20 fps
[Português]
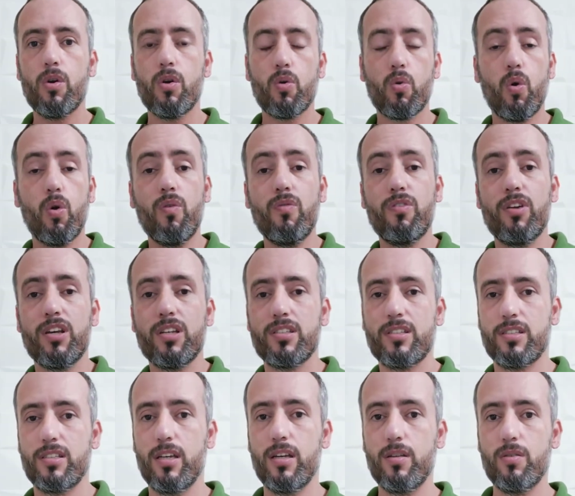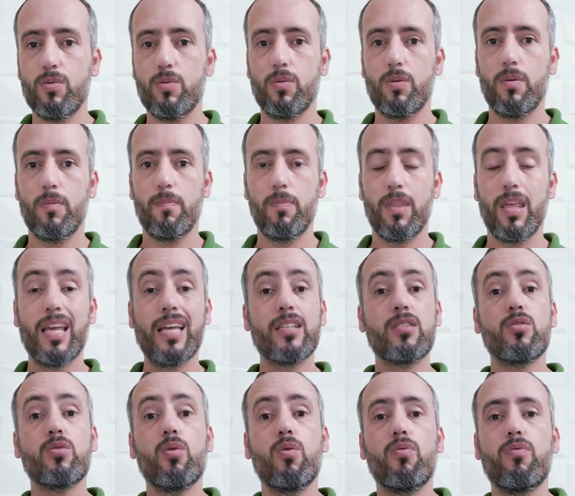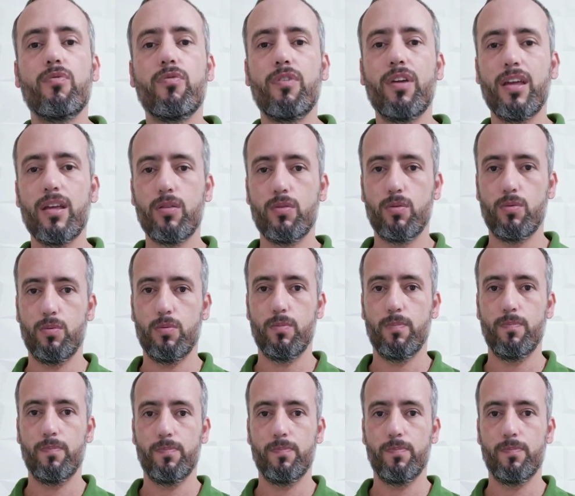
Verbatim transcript: conversando, resolvendo